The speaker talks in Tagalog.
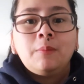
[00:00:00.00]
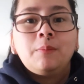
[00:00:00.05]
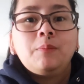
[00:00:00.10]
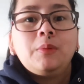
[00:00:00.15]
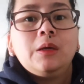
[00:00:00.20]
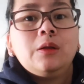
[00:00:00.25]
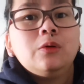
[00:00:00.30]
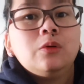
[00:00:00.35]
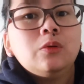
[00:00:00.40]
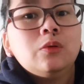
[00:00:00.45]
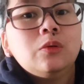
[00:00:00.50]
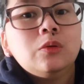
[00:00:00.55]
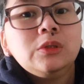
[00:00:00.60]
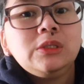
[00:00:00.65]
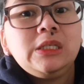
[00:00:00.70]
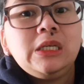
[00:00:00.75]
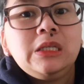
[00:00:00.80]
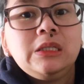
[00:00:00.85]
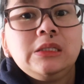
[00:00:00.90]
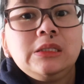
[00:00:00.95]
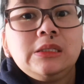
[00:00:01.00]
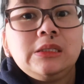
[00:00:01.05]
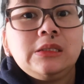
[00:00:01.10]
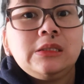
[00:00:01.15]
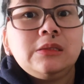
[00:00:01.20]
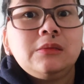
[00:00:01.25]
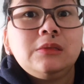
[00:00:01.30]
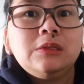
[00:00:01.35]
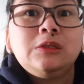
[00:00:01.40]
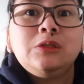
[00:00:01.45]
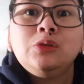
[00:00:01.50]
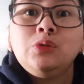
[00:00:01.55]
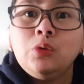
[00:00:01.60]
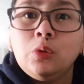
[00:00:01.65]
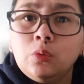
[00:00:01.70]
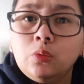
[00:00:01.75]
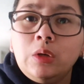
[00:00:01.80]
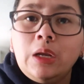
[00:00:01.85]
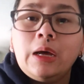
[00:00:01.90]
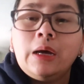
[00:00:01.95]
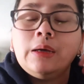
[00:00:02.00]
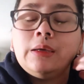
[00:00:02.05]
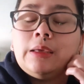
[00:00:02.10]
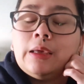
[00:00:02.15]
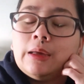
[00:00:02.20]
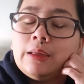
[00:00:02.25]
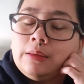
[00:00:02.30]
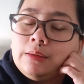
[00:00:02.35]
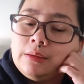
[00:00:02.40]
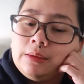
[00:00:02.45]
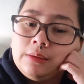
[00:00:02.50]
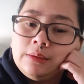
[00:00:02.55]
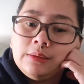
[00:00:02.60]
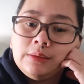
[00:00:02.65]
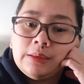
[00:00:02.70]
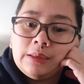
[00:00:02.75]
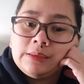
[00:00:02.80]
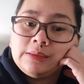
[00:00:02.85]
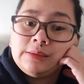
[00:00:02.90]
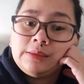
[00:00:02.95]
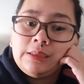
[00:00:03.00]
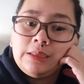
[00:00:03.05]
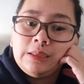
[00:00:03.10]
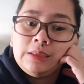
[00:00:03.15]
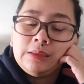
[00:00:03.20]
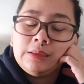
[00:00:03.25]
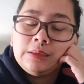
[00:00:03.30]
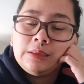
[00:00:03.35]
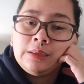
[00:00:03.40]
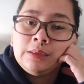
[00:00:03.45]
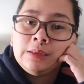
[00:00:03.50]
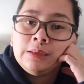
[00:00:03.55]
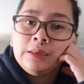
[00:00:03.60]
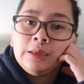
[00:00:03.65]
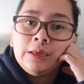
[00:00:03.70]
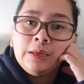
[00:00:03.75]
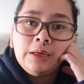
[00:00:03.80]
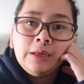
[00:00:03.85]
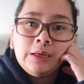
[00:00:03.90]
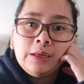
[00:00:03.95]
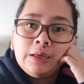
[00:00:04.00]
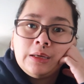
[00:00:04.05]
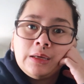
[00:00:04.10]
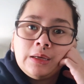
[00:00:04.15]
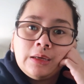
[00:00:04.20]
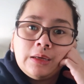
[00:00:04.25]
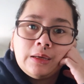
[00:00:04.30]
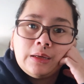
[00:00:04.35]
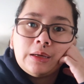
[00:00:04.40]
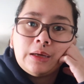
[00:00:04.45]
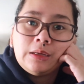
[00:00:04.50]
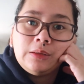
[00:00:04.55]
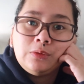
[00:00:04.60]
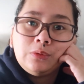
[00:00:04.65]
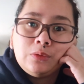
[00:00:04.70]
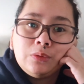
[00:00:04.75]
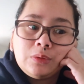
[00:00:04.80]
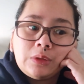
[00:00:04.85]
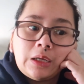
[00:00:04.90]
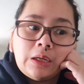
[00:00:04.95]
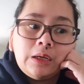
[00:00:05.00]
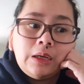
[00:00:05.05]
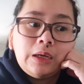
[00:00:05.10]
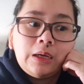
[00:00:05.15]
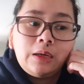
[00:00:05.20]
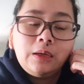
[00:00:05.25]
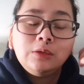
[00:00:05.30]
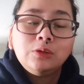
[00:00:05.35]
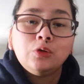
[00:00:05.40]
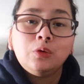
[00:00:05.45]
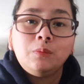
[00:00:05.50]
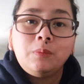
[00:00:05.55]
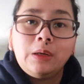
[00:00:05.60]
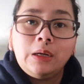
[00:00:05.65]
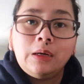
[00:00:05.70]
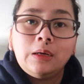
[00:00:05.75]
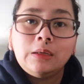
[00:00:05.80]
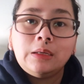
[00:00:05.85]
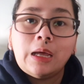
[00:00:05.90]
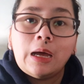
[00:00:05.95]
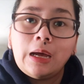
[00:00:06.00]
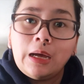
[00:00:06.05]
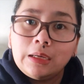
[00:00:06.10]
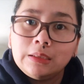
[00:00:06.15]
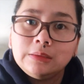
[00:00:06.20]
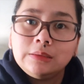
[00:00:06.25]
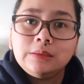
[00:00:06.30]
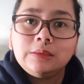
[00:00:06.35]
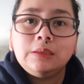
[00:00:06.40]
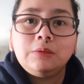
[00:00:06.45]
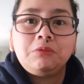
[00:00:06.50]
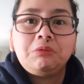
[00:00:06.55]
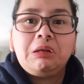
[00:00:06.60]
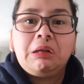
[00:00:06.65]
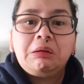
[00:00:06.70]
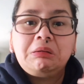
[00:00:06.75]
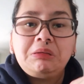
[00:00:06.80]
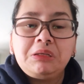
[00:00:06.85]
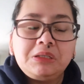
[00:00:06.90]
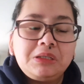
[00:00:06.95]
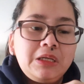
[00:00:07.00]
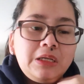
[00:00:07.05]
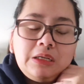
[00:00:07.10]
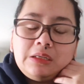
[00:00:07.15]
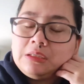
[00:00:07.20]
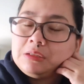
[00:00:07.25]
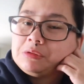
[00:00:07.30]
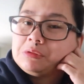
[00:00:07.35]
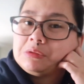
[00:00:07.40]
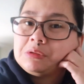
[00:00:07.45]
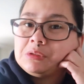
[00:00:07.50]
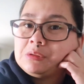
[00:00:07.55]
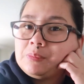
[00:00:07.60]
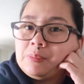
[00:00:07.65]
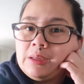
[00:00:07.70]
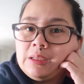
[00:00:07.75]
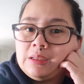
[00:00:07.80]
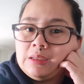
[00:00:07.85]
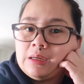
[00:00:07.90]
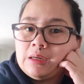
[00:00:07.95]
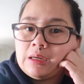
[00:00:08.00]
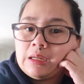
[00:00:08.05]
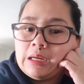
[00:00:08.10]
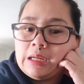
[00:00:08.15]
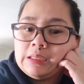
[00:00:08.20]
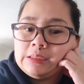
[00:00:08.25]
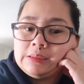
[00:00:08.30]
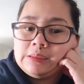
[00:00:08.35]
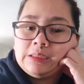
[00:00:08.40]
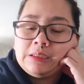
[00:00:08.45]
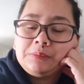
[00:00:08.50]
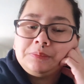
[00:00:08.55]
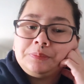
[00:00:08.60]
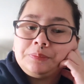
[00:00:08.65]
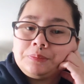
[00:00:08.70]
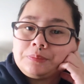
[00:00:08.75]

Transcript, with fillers: Pero since snow lang yan, as in, ano talaga sobrang lakas wala hindi sila nagsususpend ng klase